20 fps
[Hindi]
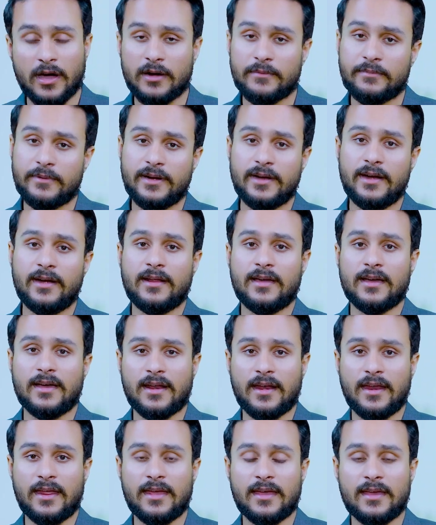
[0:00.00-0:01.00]
कारपोरेट
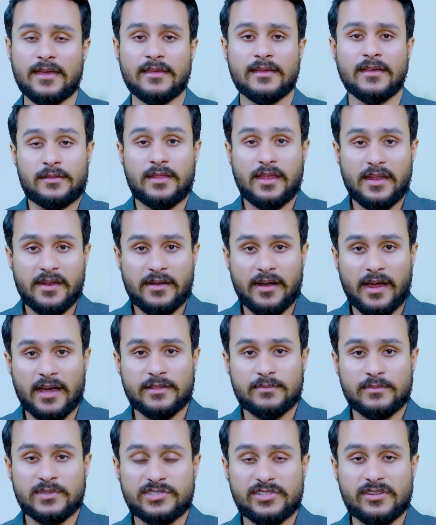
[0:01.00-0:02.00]
कर रहे हैं दिन
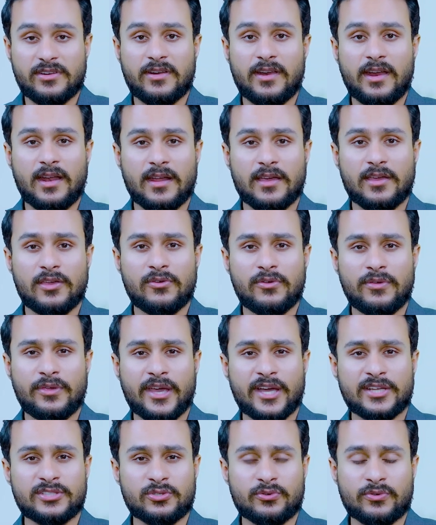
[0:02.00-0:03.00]
रात मशीनरी लगी हुई
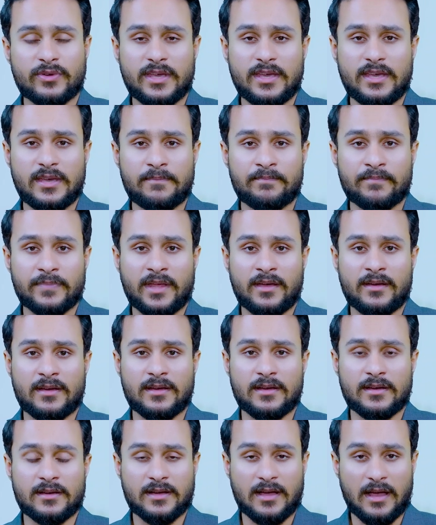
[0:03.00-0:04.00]
है जो कि
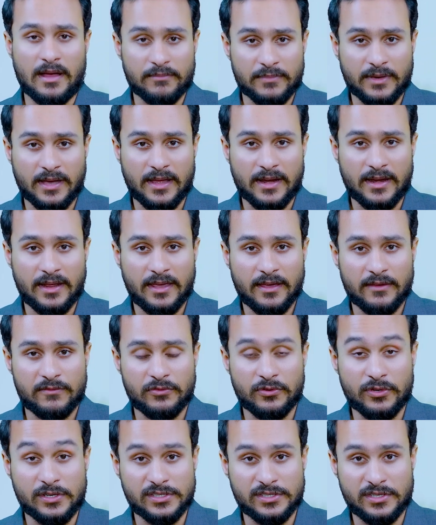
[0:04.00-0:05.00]
काम कर रही हैं
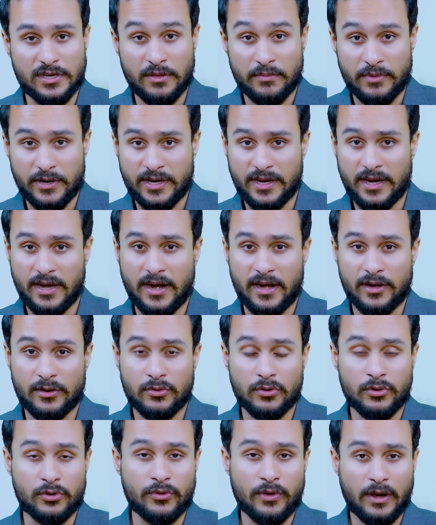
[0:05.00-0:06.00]
व्यूअर्स लिबर्टी लैंड
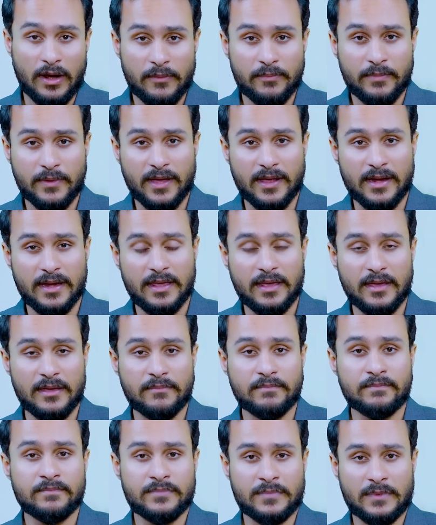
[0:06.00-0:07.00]
को डेवलप कर रहे
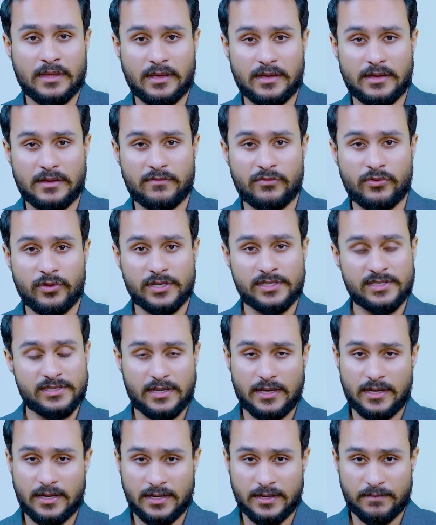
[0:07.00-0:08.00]
हैं व्यूअर्स
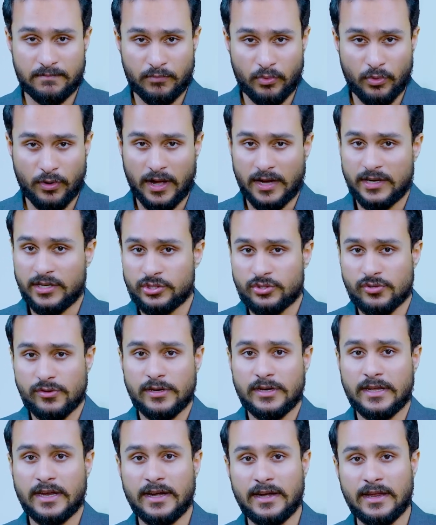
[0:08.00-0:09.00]
पुरानी जो
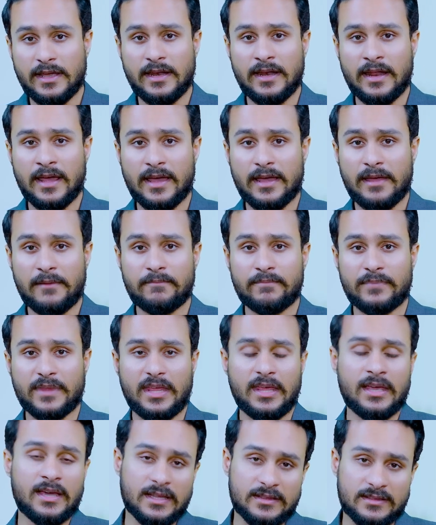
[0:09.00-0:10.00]
इनकी डील है
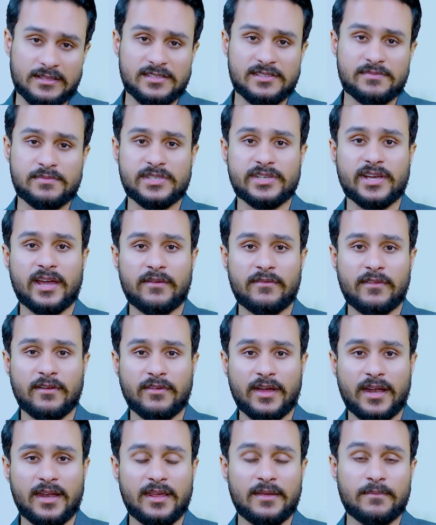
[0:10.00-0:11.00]
इकतीस पचानवे
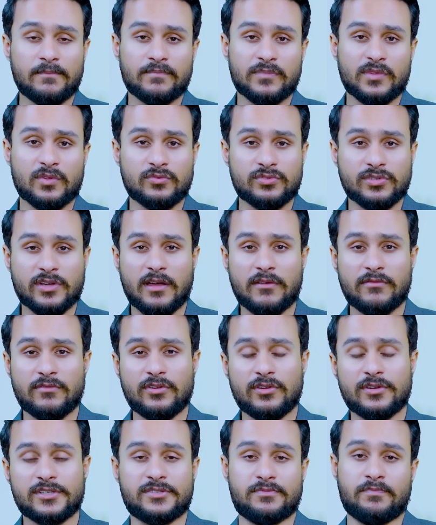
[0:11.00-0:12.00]
वाली उसका
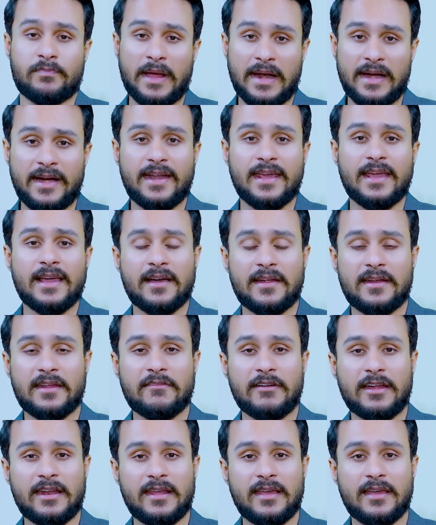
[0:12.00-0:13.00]
व्यूअर्स बैलेटिंग आने
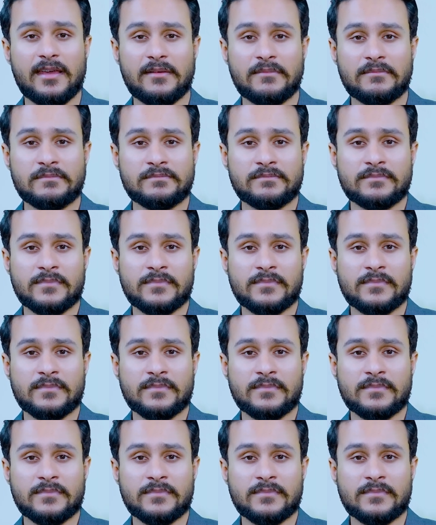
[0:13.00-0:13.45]
वाली है